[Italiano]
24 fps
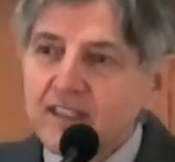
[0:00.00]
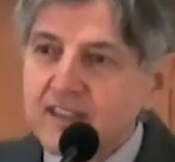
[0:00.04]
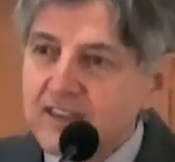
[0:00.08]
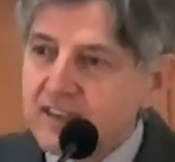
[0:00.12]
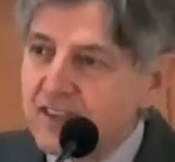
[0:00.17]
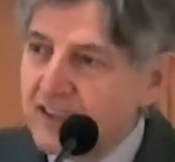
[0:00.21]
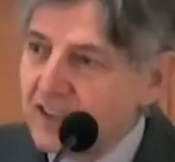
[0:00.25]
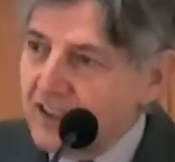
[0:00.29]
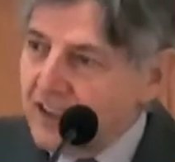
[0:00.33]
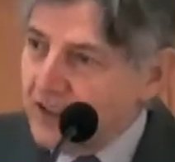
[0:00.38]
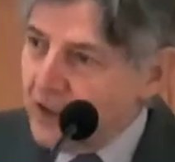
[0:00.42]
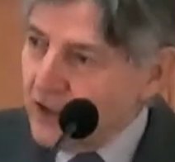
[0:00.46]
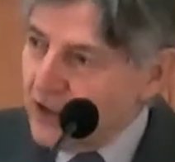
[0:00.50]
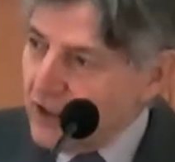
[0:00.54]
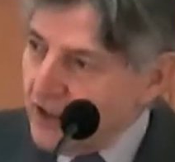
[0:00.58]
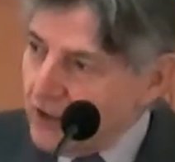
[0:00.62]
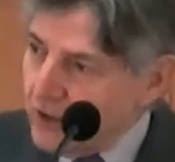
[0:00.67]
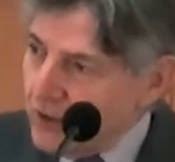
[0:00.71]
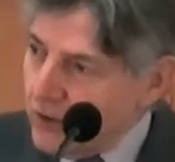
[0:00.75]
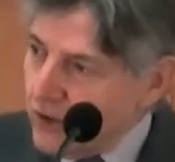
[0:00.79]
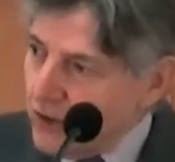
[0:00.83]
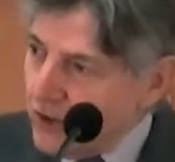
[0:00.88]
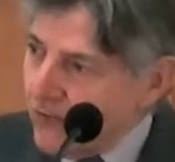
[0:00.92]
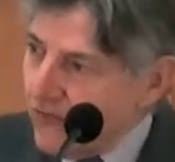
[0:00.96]
di
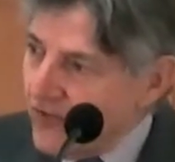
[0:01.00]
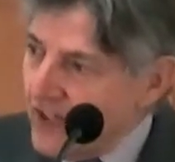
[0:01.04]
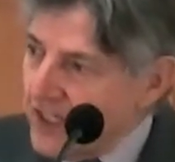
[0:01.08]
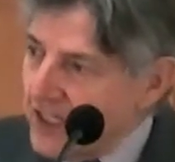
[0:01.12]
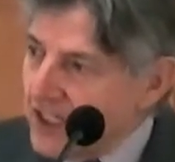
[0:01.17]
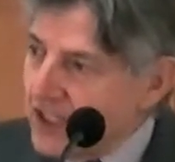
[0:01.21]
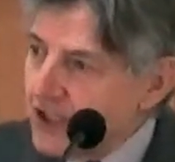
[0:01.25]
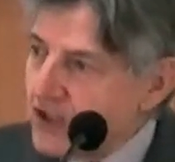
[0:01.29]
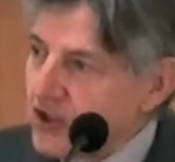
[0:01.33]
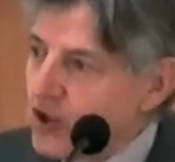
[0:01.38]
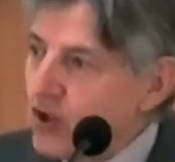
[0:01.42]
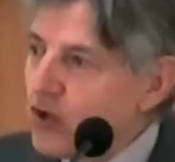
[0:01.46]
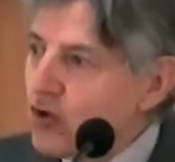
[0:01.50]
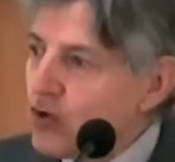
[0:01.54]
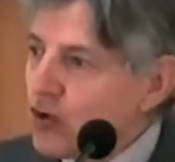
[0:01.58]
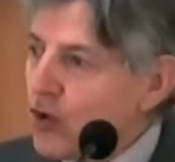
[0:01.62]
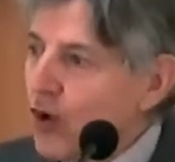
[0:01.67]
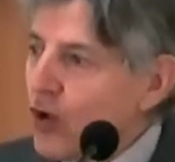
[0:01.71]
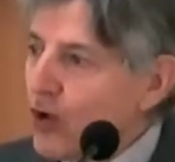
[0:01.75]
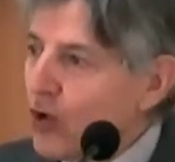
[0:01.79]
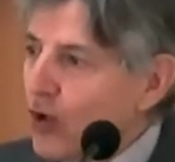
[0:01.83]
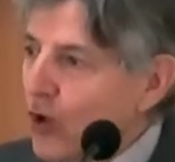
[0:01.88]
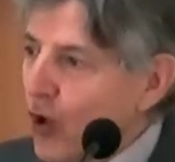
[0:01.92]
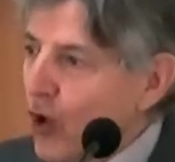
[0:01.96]
eh, venirci in
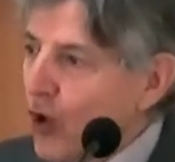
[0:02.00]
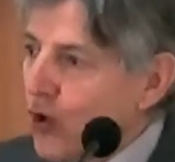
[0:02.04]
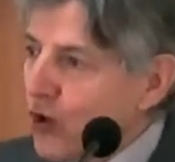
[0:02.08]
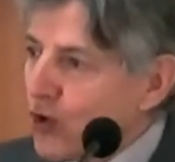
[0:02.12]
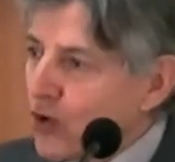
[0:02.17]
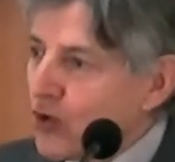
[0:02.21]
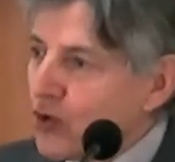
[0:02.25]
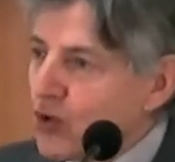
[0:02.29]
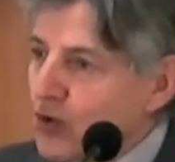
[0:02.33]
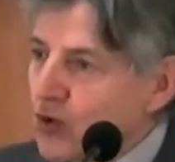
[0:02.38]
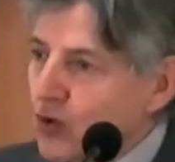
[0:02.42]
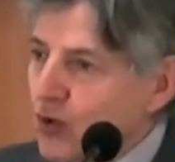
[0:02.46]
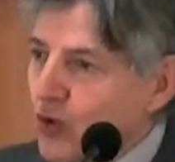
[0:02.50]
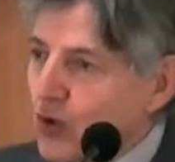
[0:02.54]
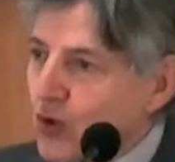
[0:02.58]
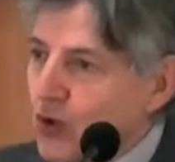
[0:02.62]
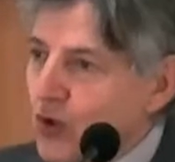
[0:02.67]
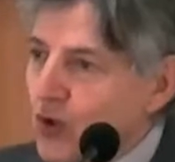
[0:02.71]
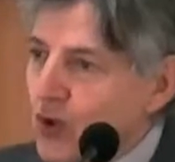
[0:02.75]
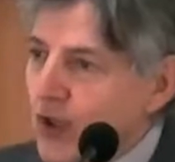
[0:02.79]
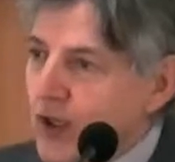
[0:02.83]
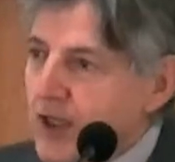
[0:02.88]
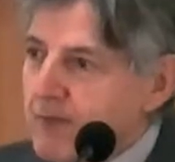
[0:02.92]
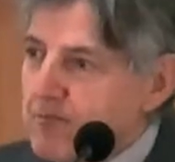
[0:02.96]

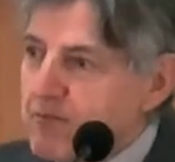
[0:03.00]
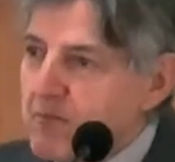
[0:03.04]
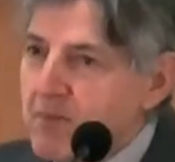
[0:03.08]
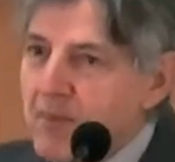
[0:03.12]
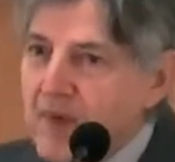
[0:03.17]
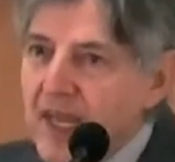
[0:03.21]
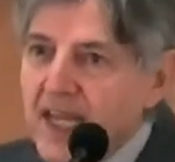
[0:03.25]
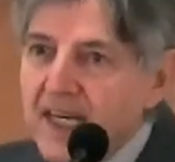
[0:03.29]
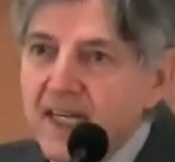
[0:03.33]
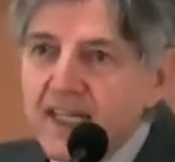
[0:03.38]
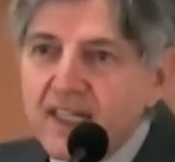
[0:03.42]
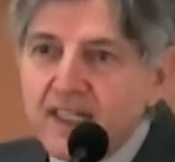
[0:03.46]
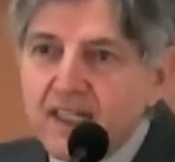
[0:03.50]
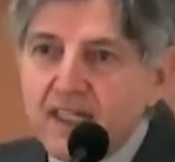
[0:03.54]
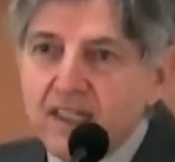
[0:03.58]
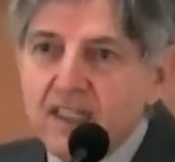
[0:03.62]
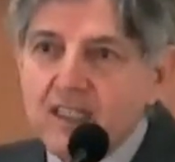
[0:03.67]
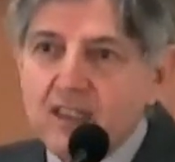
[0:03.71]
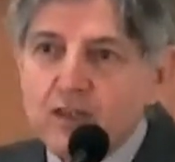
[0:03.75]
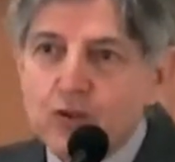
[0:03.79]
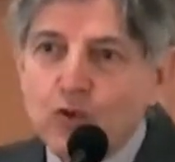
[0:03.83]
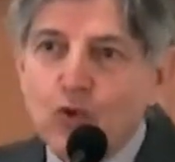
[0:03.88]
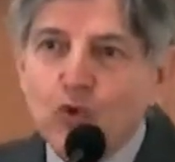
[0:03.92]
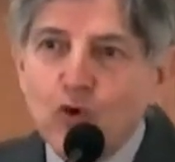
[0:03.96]
soccorso
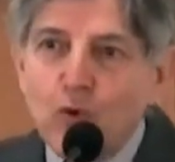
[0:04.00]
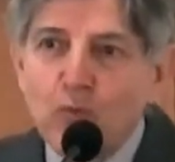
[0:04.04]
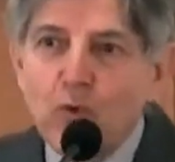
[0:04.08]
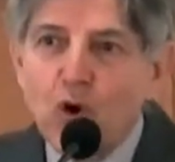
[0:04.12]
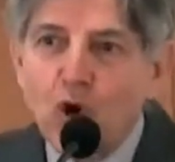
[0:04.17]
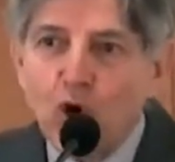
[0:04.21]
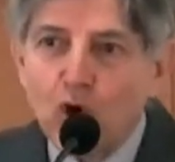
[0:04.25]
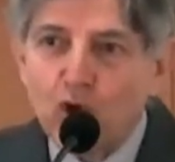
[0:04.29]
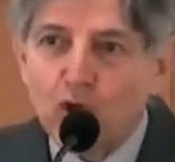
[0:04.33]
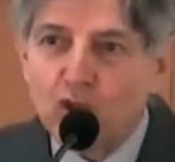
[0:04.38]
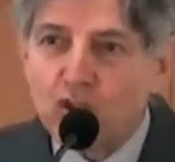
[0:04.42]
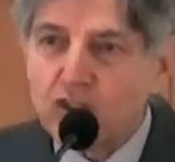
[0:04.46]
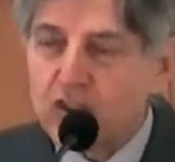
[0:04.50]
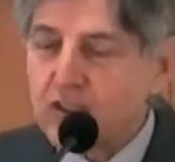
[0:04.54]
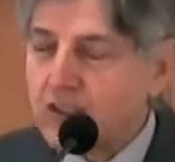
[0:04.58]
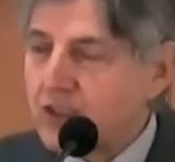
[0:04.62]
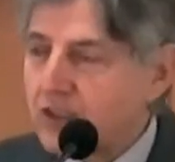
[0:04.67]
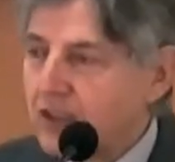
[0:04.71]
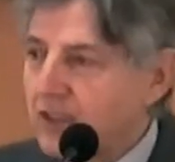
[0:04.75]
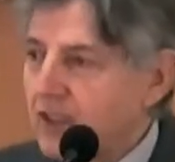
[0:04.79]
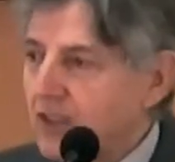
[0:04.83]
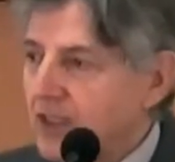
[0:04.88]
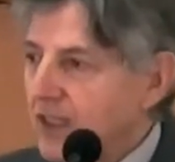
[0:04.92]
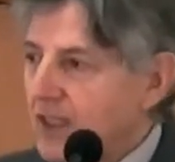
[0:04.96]
mentre sono
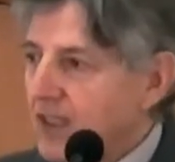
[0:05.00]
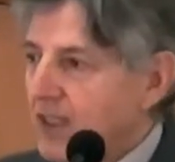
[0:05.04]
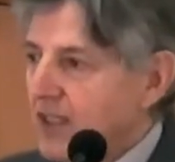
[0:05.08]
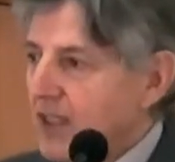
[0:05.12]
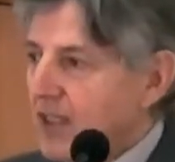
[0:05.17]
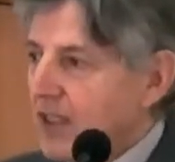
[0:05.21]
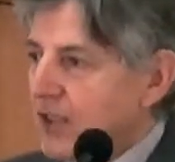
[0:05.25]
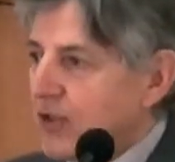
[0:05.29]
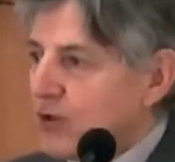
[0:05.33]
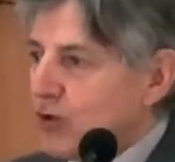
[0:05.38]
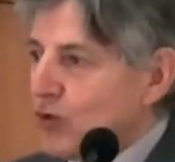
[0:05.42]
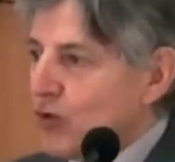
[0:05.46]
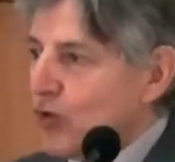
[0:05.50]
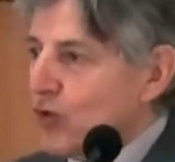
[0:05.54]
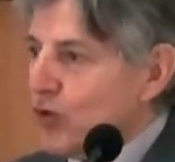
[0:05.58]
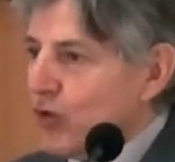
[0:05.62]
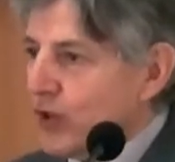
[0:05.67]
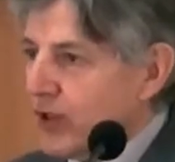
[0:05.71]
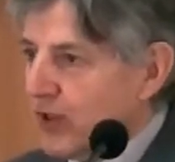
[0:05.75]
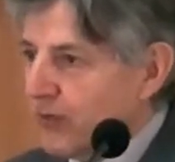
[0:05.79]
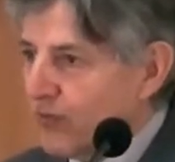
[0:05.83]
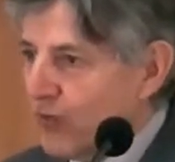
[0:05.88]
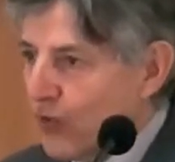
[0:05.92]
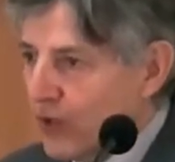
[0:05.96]
morti e sono
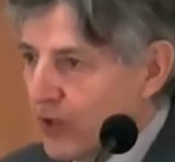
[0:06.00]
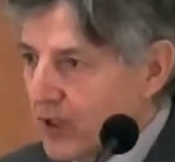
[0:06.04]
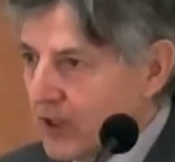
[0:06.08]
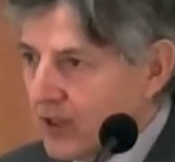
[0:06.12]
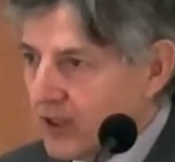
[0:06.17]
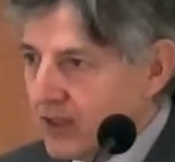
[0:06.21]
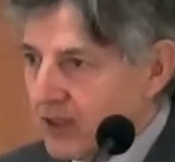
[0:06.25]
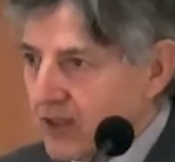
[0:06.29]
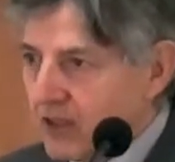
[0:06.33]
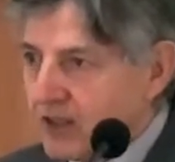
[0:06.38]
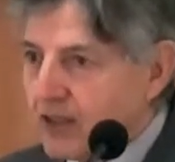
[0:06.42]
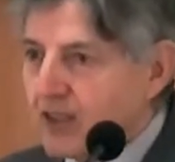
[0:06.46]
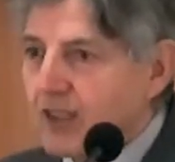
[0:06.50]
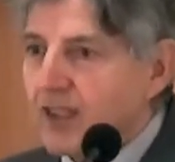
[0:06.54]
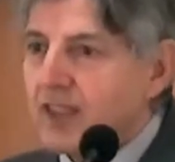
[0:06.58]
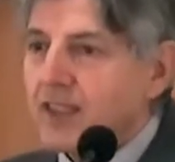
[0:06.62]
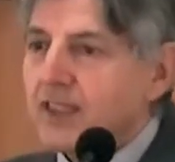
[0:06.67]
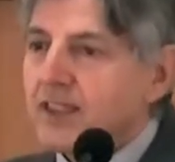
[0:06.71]
defunti.